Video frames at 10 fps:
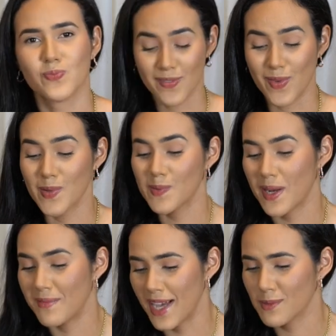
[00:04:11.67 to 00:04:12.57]
Vamos
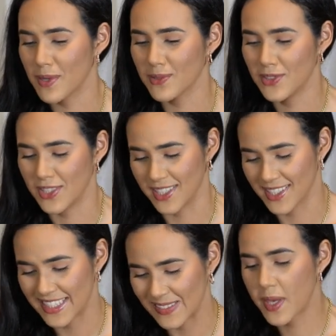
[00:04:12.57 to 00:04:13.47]
para mais
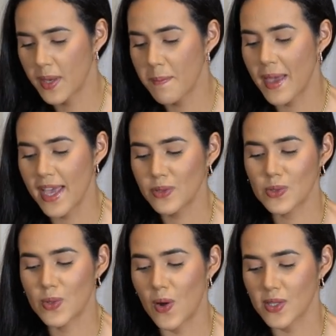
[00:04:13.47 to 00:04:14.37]
perguntinhas. O que
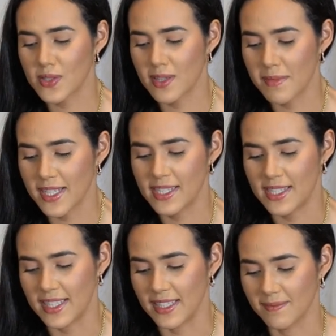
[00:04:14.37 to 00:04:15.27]
menos gosto na
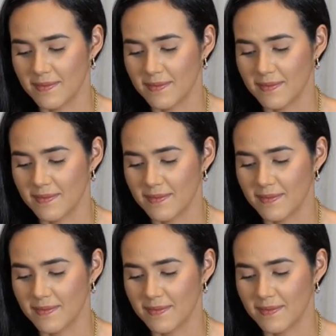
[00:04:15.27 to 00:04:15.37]
medicina?